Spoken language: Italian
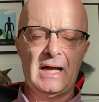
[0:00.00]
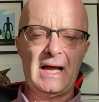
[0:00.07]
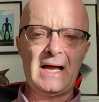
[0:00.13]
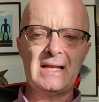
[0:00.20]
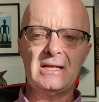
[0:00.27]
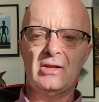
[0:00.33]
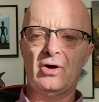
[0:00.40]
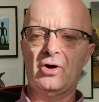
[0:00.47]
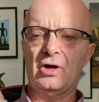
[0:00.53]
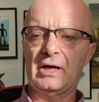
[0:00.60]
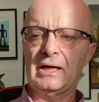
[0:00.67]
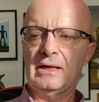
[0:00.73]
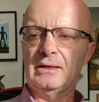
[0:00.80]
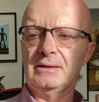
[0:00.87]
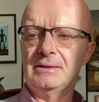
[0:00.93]

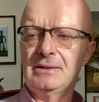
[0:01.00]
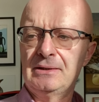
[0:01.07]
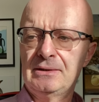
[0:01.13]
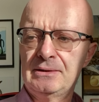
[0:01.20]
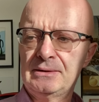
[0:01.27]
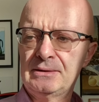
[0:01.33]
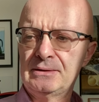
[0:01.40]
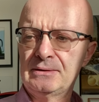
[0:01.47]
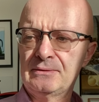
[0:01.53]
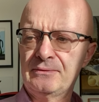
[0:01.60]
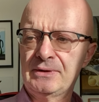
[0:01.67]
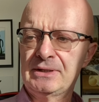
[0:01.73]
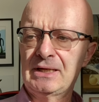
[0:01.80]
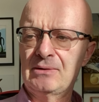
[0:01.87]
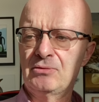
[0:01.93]
Allora,
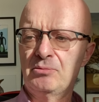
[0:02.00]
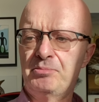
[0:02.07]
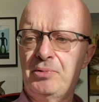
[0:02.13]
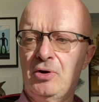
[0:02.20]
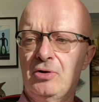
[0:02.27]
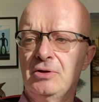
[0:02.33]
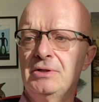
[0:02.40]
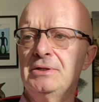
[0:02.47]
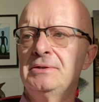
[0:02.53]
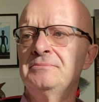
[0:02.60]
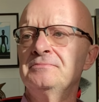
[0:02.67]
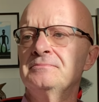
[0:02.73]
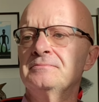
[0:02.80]
vediamo un po'.